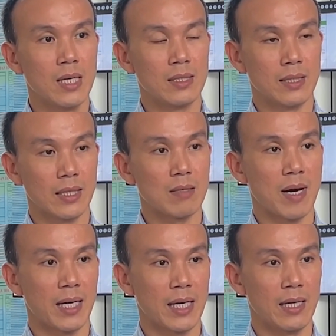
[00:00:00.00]
Thì cái kịch
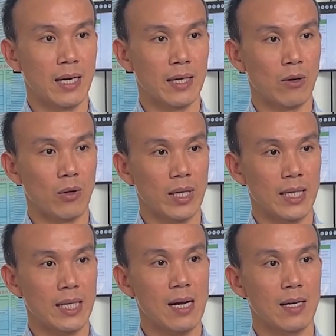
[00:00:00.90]
bản này là có cái
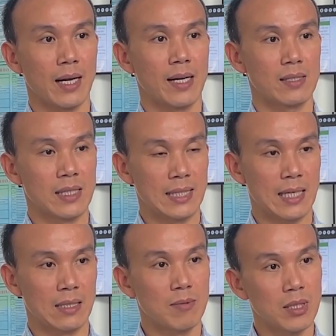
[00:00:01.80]
khả năng xảy ra
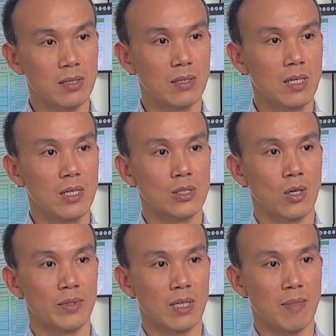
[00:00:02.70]
là thấp hơn so
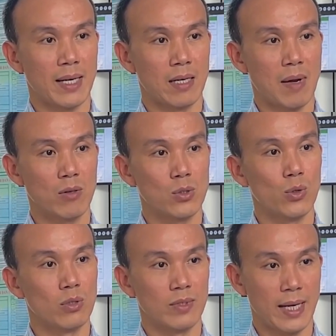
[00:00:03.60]
với kịch bản là bão
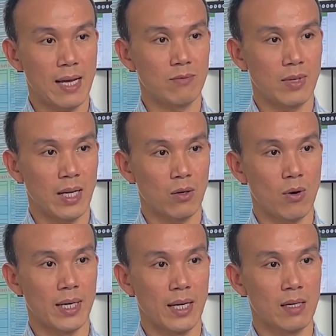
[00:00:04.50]
trôi ở phía nam và có
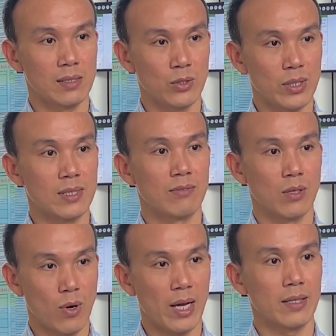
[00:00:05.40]
khả năng là di chuyển ra phía
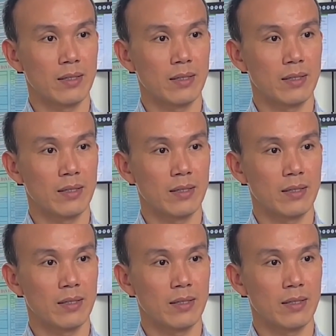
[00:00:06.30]
ngoài.